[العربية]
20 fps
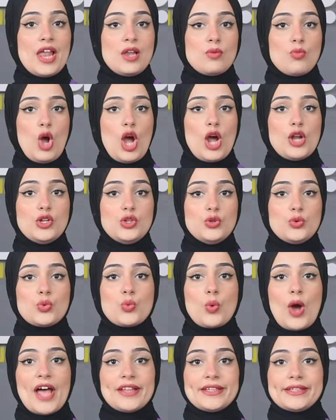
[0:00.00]
المحللون
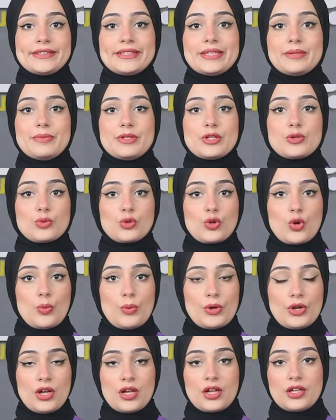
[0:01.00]
وعدد كبير من
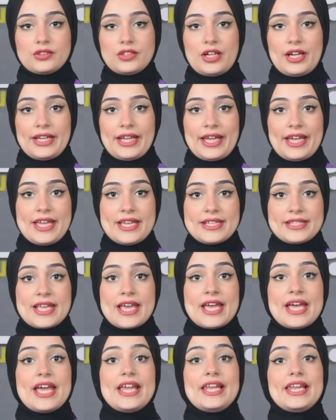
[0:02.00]
خبراء قطاع الغاز
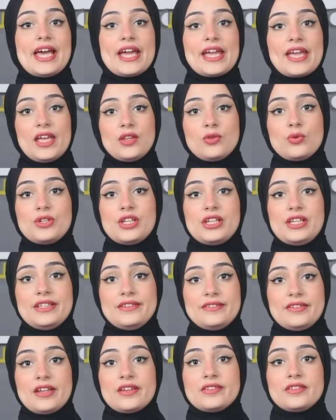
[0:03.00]
اللي أكدوا أن
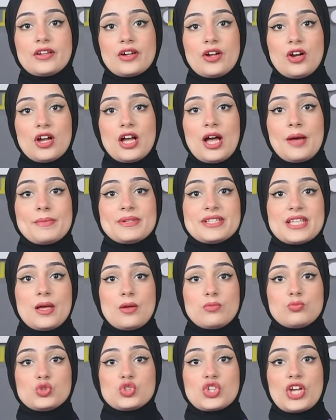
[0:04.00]
الإنتاج تراجع
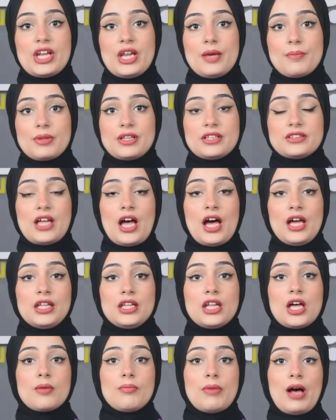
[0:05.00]
بسبب مشكلات
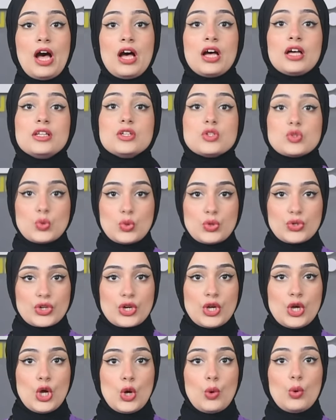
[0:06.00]
بتتعلق بحقل زهر
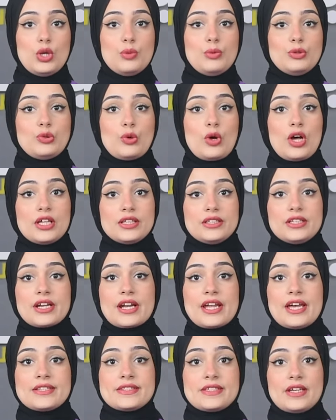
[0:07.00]
واللي بتقدر
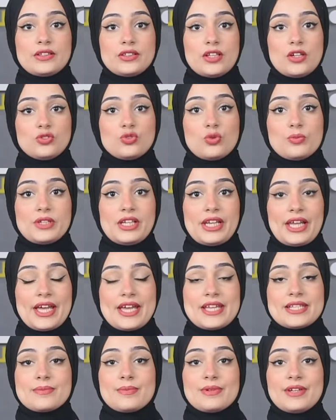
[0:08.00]
احتياطاته من
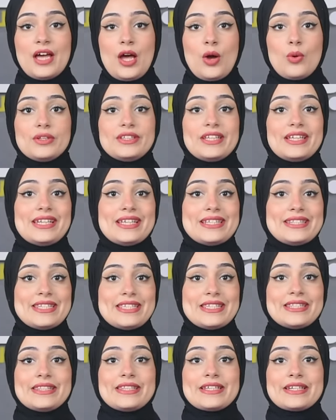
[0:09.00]
الغاز بنحو
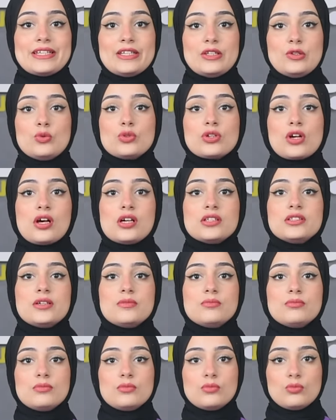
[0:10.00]
30 تريليون
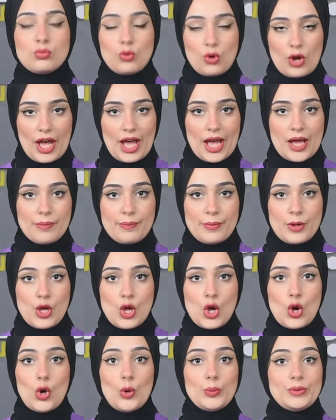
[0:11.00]
قدم مكعب
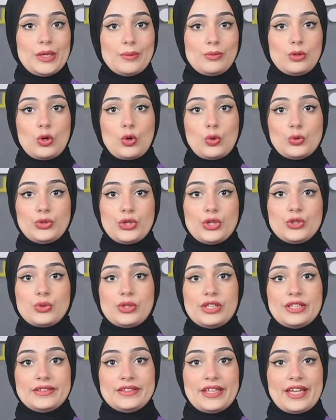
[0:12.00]
وبتبلغ قدرته
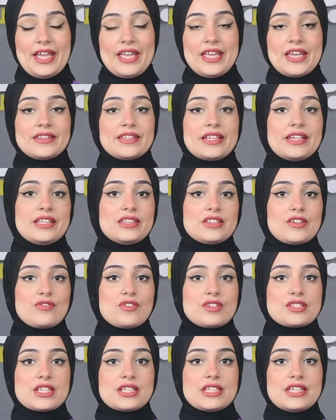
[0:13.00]
الإنتاجية
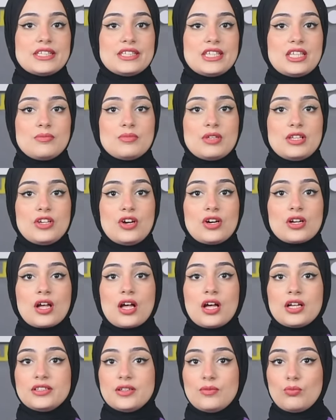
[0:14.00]
3.2 مليار
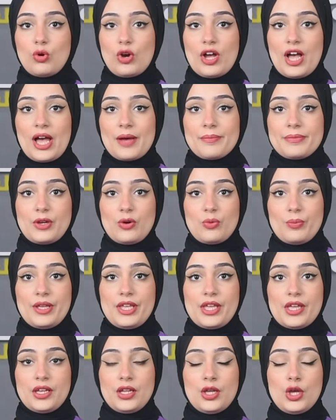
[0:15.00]
قدم مكعب
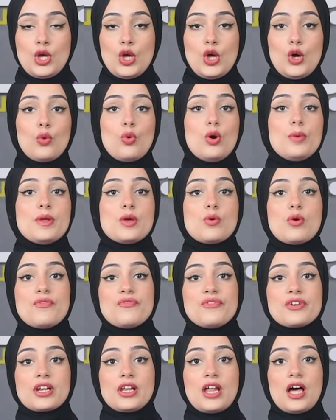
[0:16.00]
يوميا
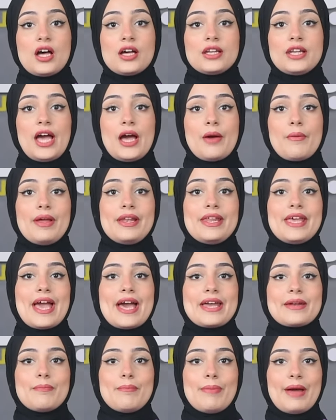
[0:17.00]
وبيوفر الحقل حوالي
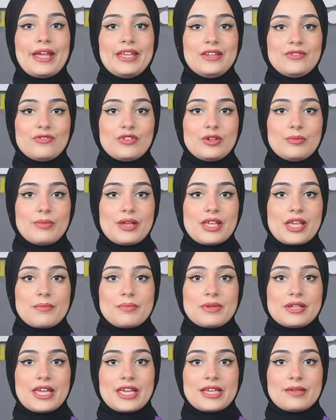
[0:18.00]
40%
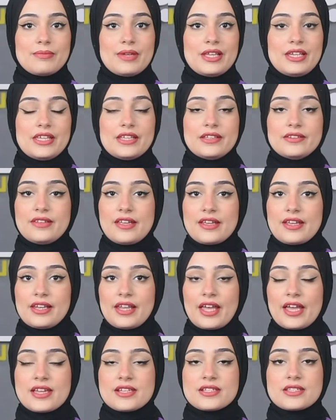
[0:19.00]
من إجمالي إنتاج
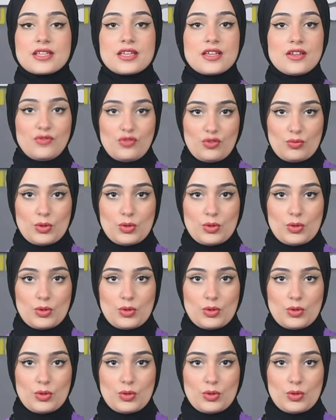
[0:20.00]
الغاز في